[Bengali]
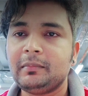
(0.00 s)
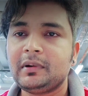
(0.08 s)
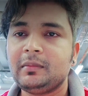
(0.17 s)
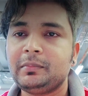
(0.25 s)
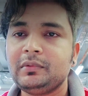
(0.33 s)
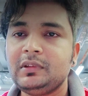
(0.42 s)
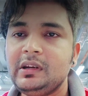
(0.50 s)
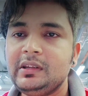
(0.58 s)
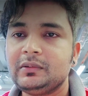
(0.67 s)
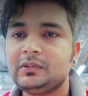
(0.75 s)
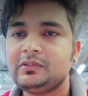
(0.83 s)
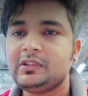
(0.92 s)
আমরা
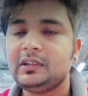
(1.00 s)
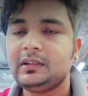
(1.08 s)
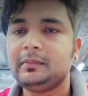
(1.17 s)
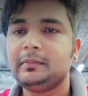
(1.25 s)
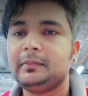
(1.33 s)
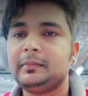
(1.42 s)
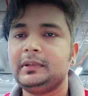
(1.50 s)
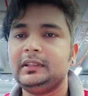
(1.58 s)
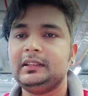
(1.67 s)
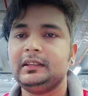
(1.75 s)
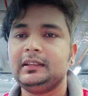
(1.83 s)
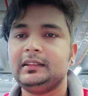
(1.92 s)
প্রতিনিয়ত যে
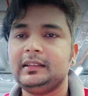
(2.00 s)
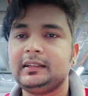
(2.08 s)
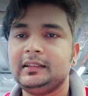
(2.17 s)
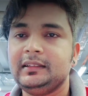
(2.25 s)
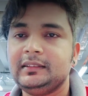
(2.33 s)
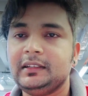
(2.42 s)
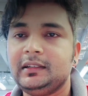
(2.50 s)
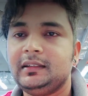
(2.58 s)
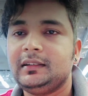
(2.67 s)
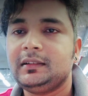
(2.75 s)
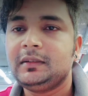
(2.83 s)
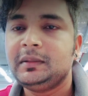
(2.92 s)
এতে দেখি যে
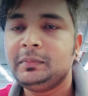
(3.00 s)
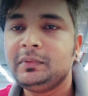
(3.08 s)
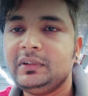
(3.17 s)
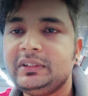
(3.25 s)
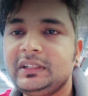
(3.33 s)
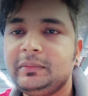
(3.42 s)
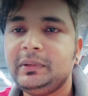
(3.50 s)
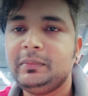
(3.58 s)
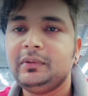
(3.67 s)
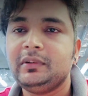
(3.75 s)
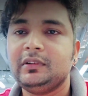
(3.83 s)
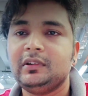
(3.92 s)
পুলিশের
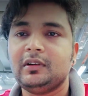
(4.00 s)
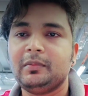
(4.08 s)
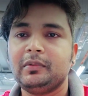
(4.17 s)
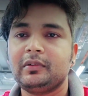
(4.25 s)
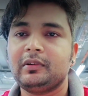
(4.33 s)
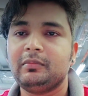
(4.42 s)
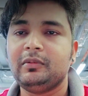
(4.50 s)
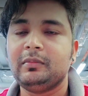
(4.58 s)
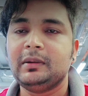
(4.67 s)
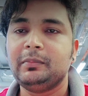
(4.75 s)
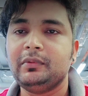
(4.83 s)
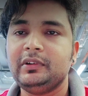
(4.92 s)
বিভিন্ন ধরনের অপকর্ম
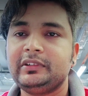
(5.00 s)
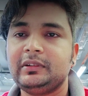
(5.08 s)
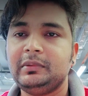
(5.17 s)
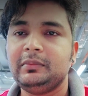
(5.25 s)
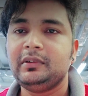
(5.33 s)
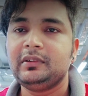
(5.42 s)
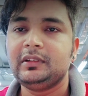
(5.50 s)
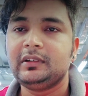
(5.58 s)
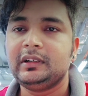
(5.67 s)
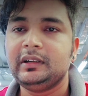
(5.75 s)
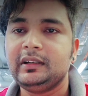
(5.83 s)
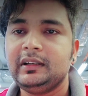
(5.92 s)
বা পুলিশের বিভিন্ন
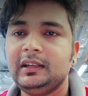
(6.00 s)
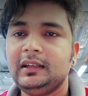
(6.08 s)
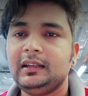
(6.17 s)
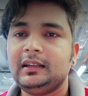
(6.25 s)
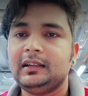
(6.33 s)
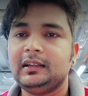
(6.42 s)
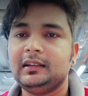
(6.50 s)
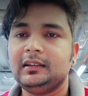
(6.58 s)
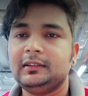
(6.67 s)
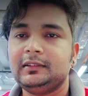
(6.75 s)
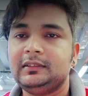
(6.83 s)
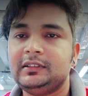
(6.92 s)
ধরনের
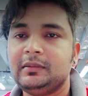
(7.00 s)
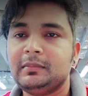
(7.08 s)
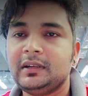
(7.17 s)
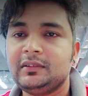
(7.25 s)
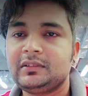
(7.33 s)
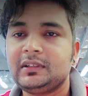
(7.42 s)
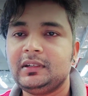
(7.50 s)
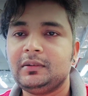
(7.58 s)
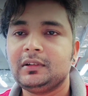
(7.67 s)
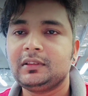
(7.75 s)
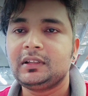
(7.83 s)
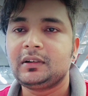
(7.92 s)
যে মানুষকে
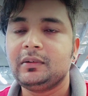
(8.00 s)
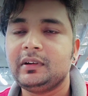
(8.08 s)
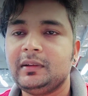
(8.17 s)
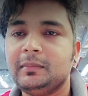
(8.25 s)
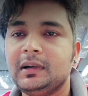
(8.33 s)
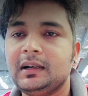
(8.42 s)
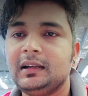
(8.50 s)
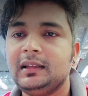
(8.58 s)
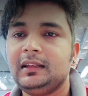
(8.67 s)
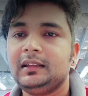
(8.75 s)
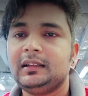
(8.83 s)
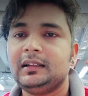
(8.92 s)
হত্যা করে বা
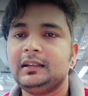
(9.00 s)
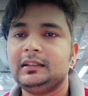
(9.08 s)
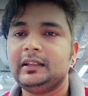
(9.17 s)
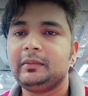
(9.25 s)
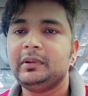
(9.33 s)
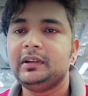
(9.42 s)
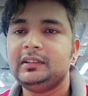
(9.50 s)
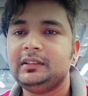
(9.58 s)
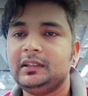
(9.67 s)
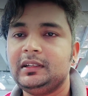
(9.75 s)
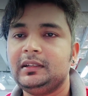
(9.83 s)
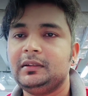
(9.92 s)
দেখবেন এই
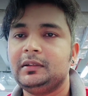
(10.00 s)
যে